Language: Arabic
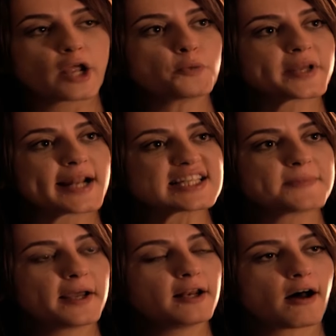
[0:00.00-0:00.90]
لا يمكن
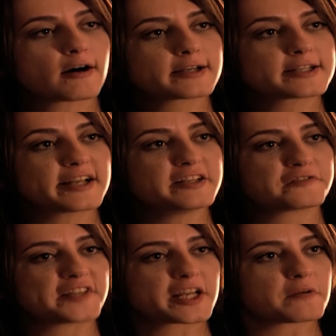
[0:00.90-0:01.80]
اسمح للحقير ده ان
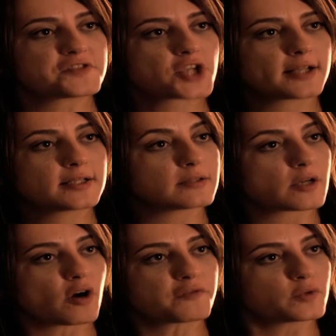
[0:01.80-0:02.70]
يفتكر مفيش حد
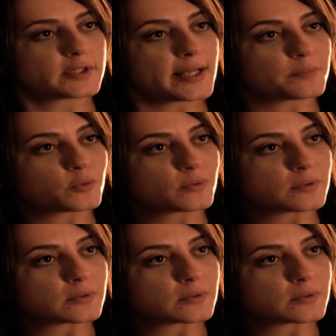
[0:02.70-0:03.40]
يقدر يقف قدامه